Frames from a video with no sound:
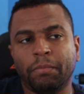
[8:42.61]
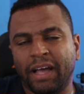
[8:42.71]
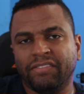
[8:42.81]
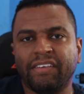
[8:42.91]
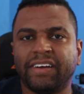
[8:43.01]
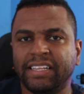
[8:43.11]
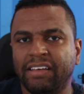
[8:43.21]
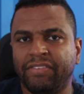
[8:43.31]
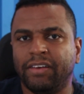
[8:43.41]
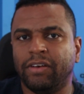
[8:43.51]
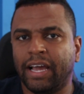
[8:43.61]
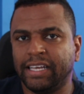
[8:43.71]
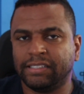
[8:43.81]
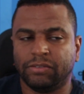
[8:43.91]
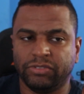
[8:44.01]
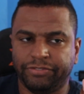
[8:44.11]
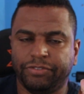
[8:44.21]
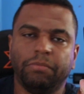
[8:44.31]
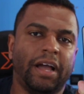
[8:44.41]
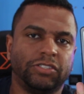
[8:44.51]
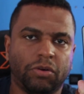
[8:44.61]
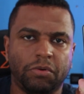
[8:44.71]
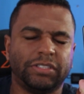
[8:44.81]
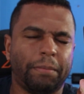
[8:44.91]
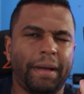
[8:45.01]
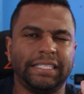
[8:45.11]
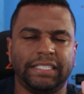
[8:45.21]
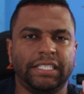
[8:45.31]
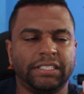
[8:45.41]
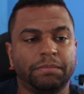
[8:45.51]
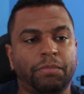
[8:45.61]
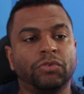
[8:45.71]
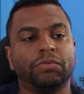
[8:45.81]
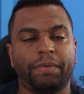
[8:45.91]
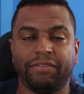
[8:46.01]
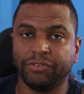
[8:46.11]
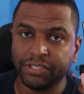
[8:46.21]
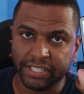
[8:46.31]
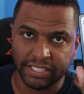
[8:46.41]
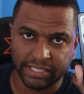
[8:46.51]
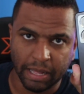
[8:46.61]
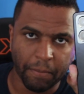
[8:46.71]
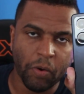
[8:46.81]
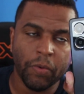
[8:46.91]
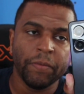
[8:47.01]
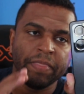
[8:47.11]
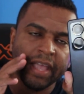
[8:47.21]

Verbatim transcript: mas vai ficar devendo na questão de filmagem, como eu já passei nesse ponto para vocês, tá bom?